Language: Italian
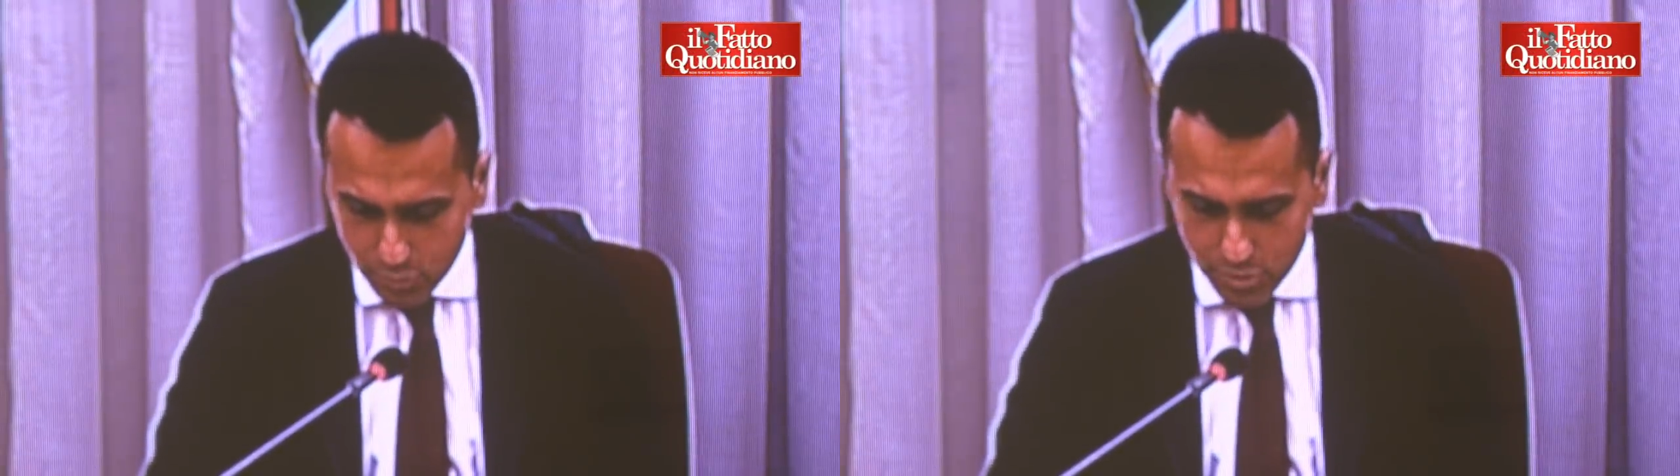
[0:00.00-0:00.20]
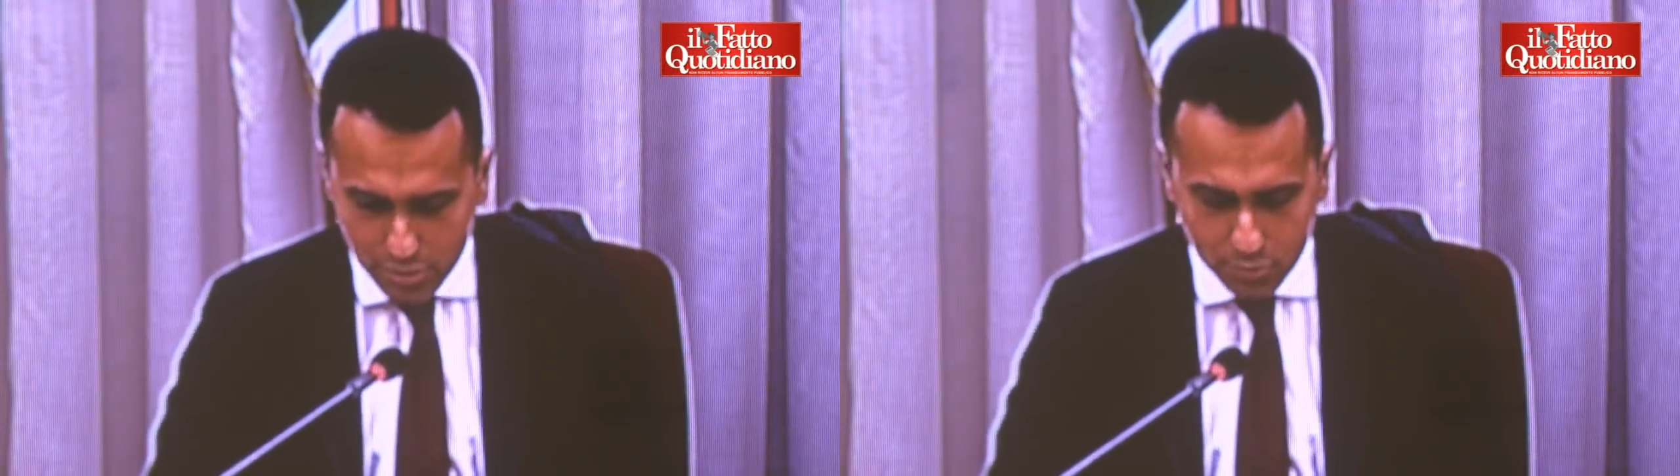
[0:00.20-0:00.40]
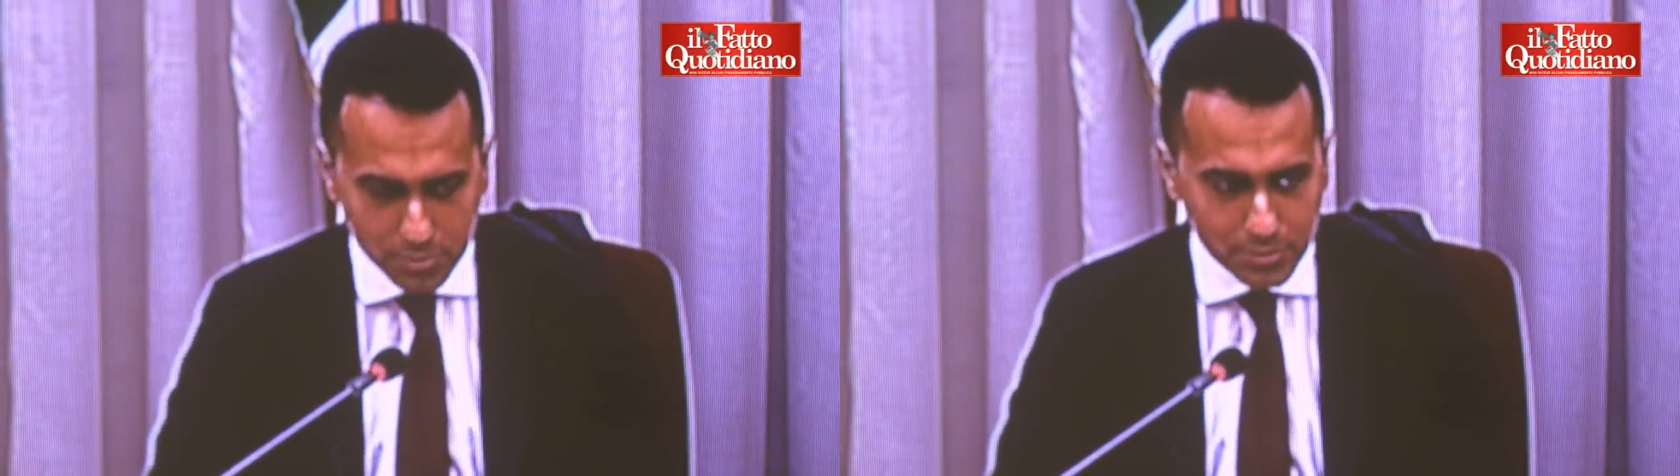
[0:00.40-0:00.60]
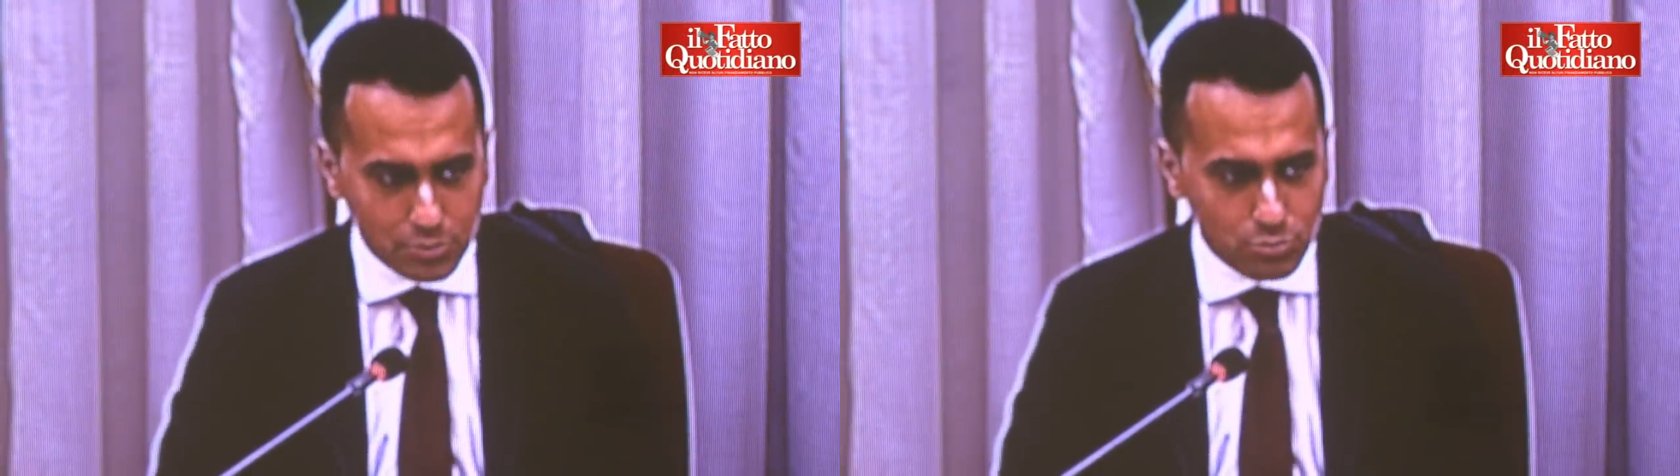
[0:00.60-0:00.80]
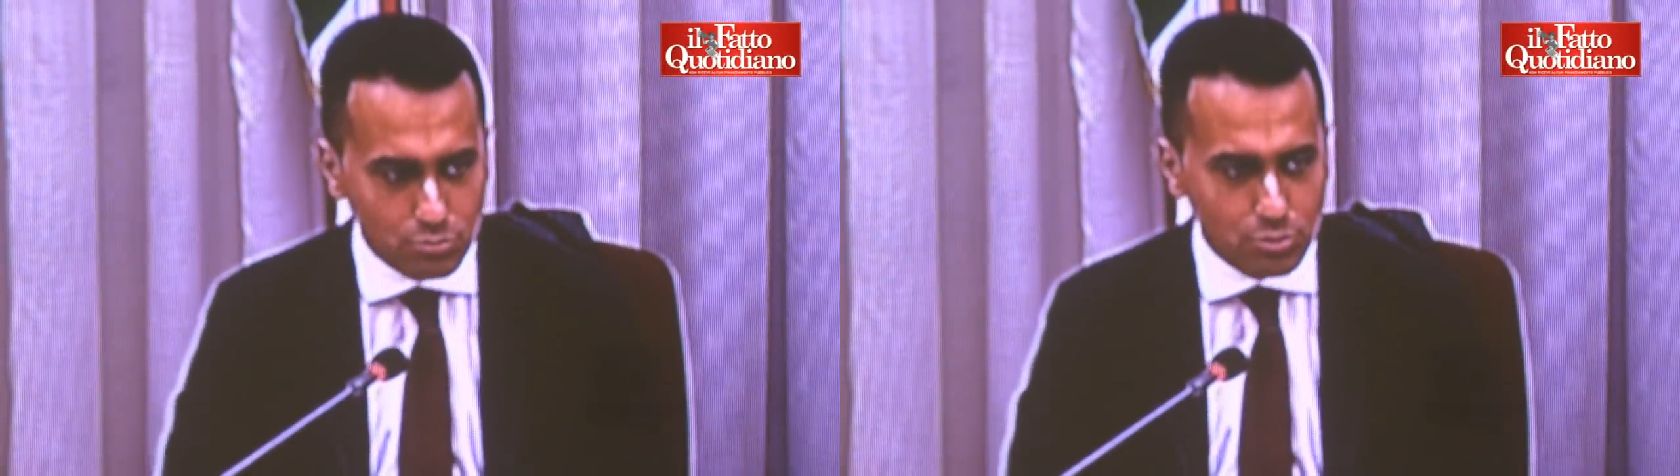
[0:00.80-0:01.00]
siano prima di
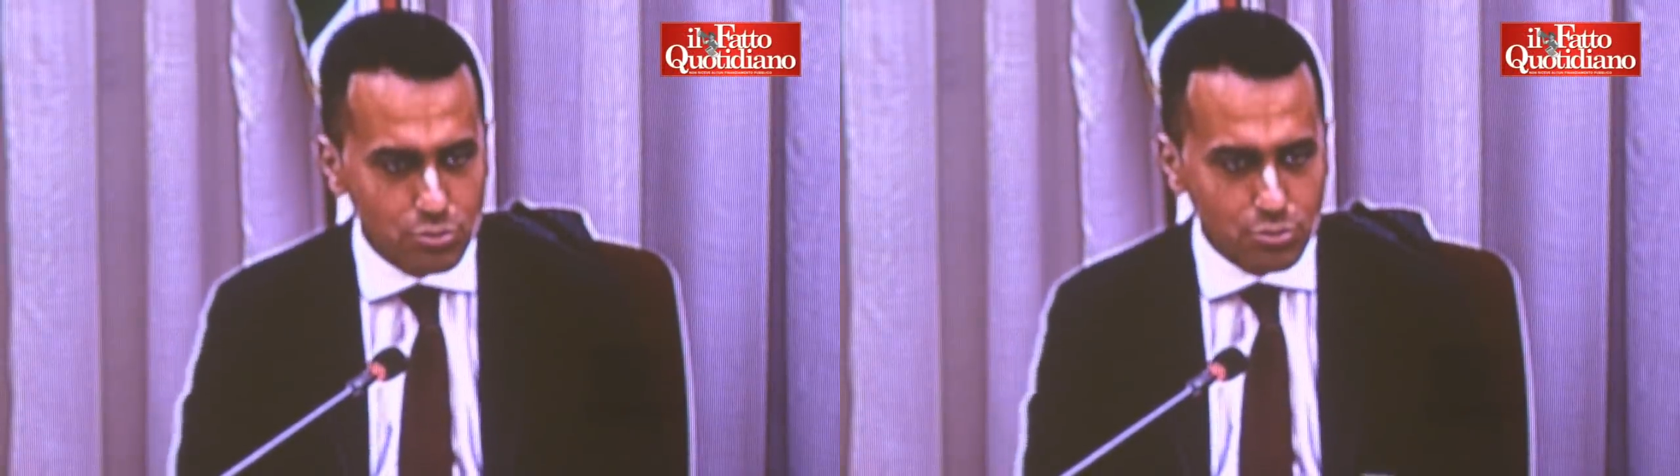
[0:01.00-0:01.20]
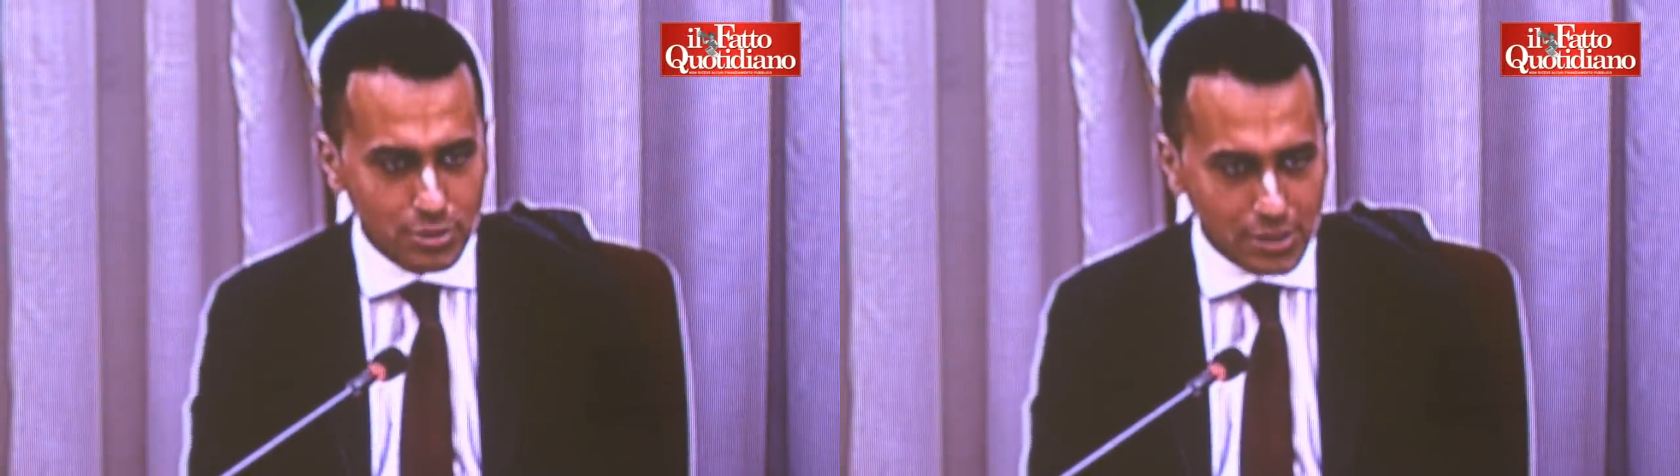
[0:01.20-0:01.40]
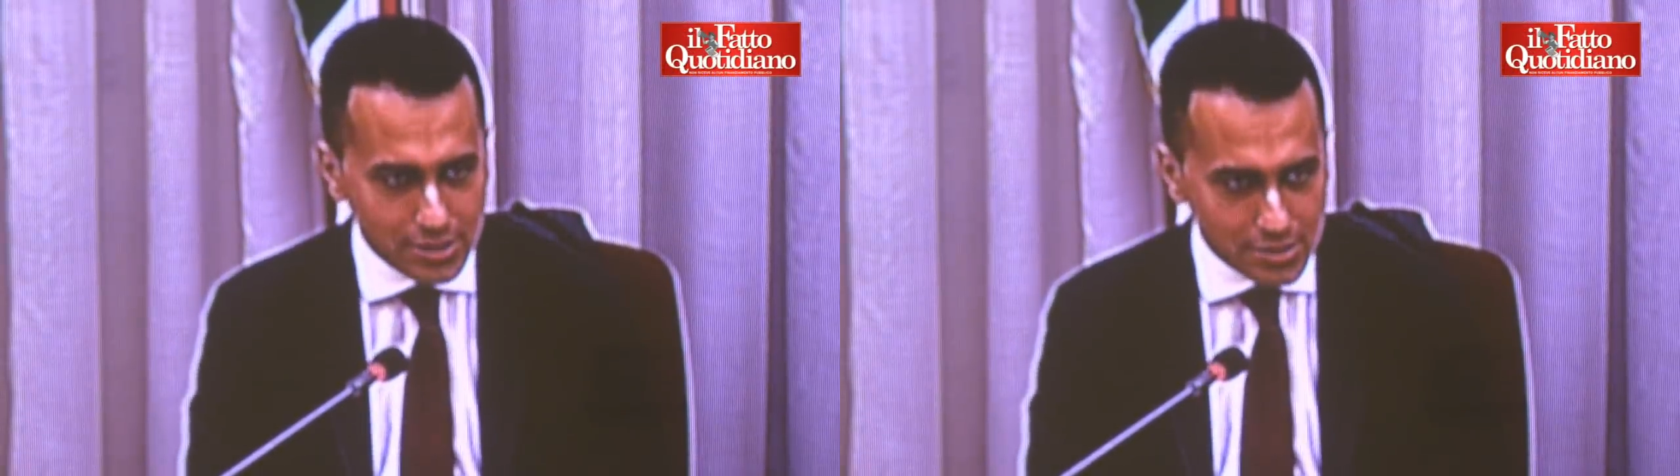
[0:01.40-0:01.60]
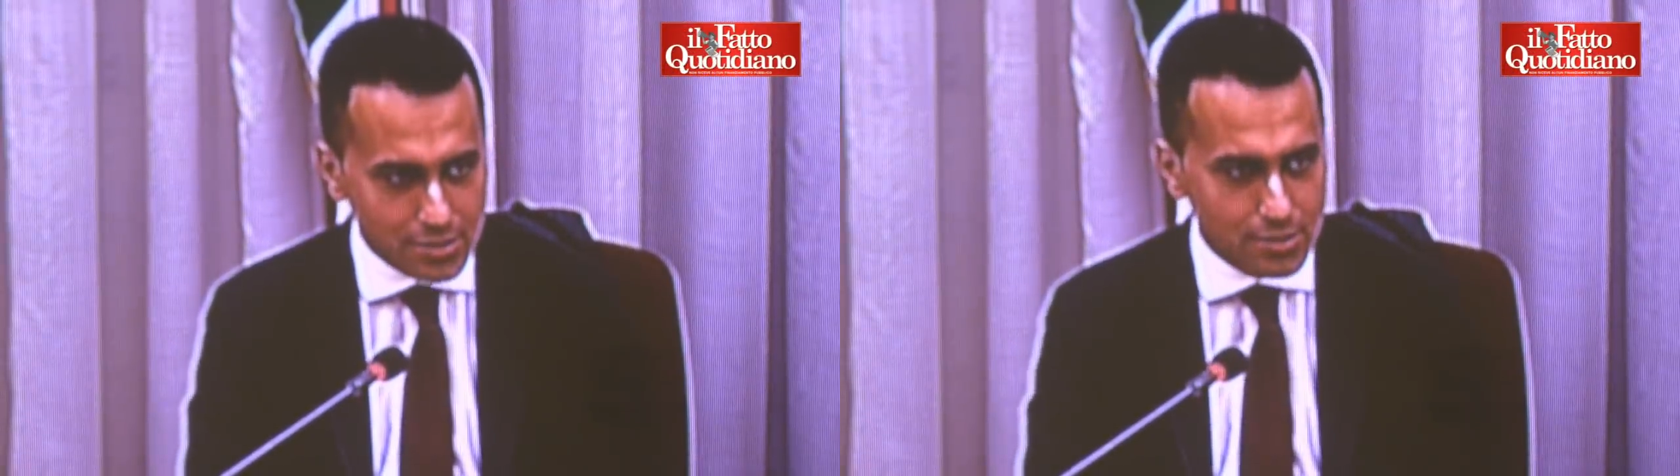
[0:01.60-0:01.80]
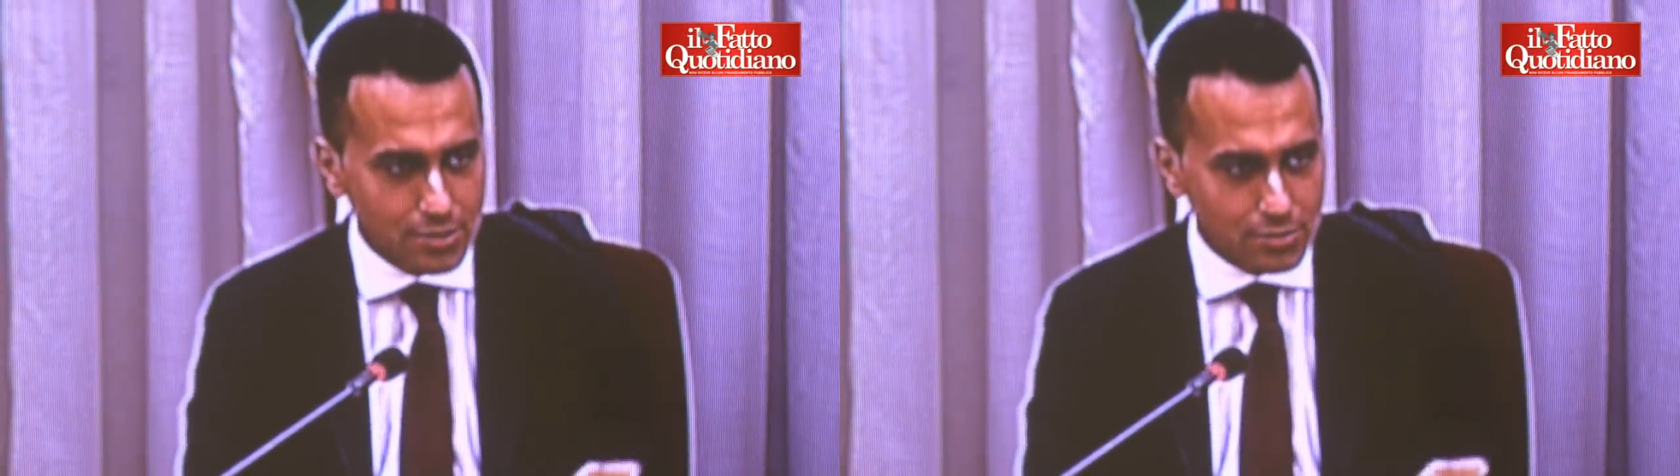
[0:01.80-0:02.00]
tutto i
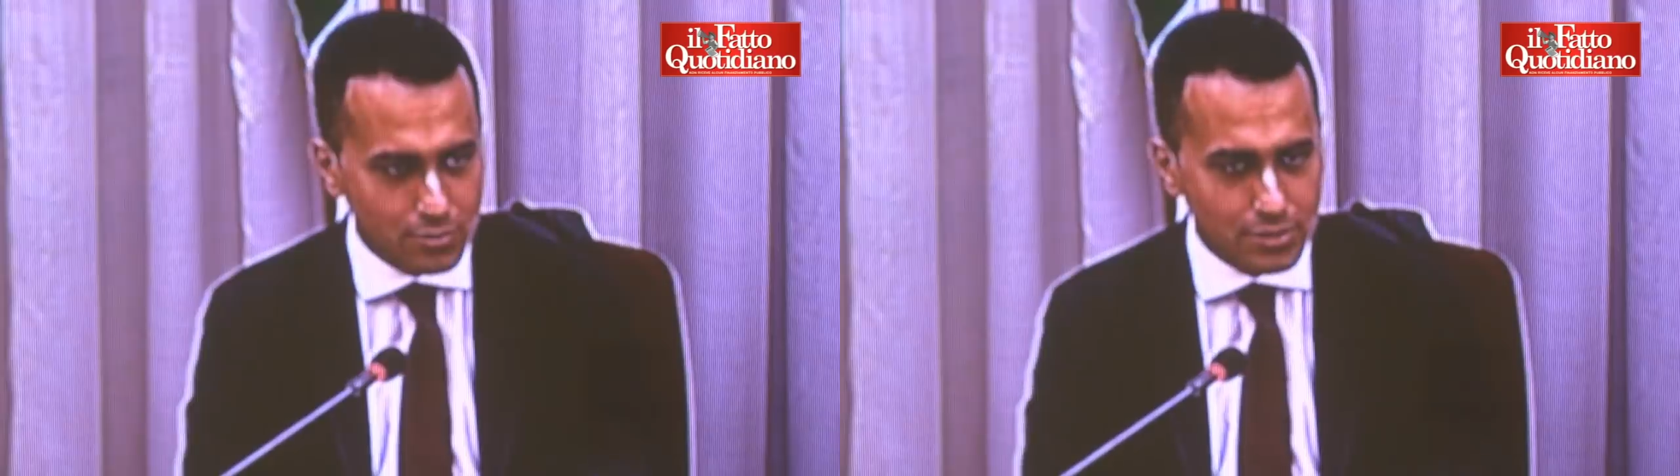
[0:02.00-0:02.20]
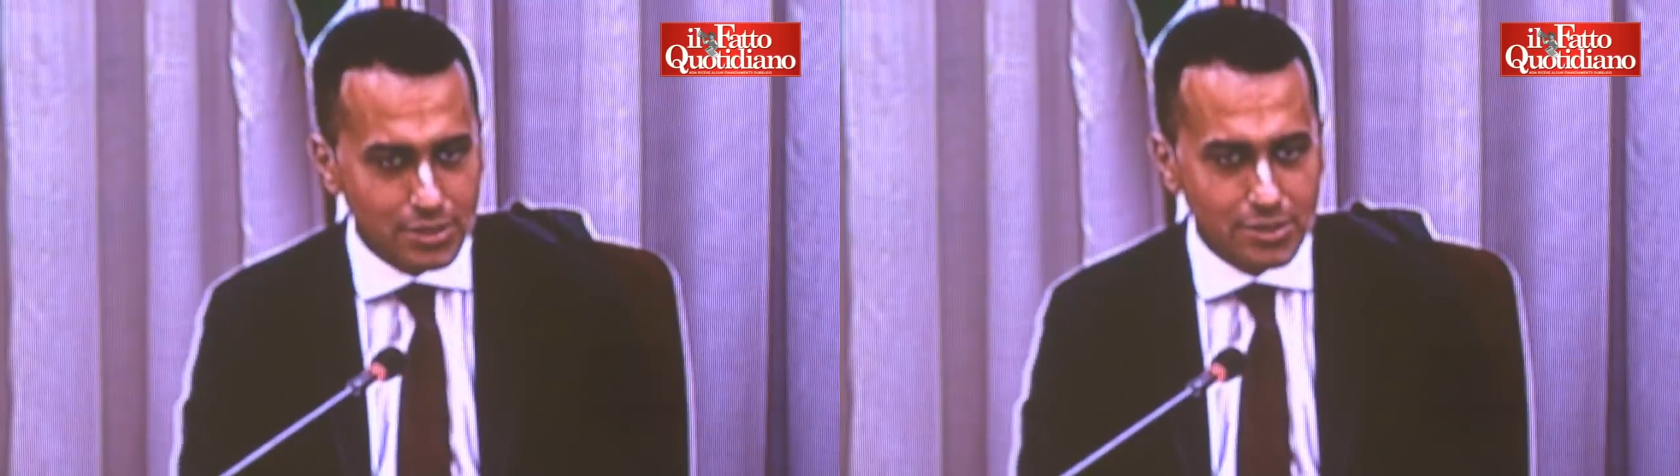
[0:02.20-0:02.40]
giornalisti a dover